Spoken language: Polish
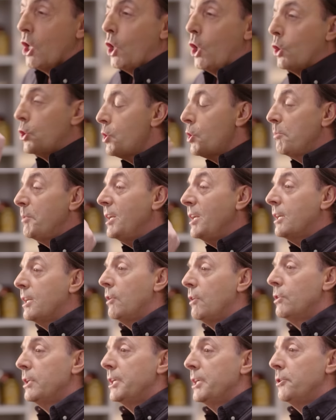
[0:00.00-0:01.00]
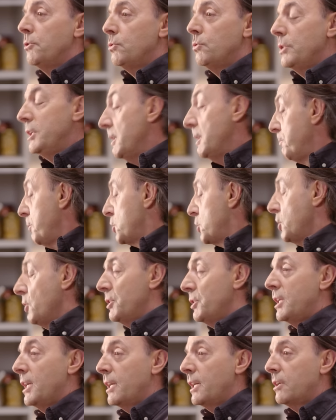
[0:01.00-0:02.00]
Odrobinka oleju i na
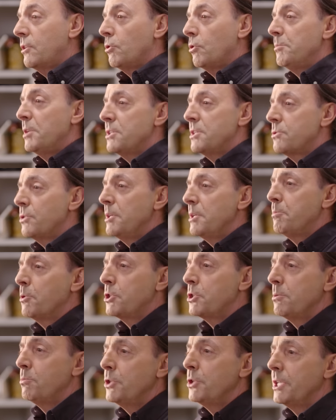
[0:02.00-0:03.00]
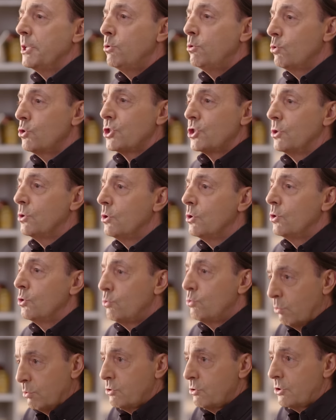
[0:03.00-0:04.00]
początek to mięso nie potrzebuje dużo
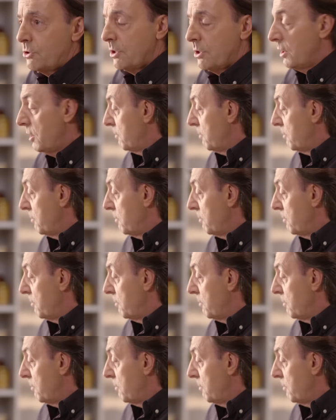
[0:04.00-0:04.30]
tłuszczu.